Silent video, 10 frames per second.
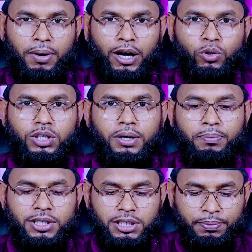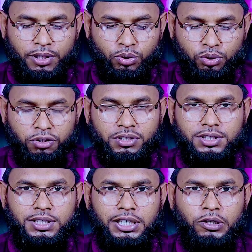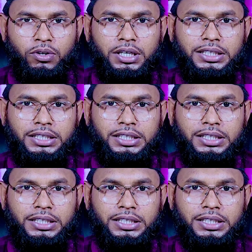ভারতের বিজেপির দুজন সিনিয়র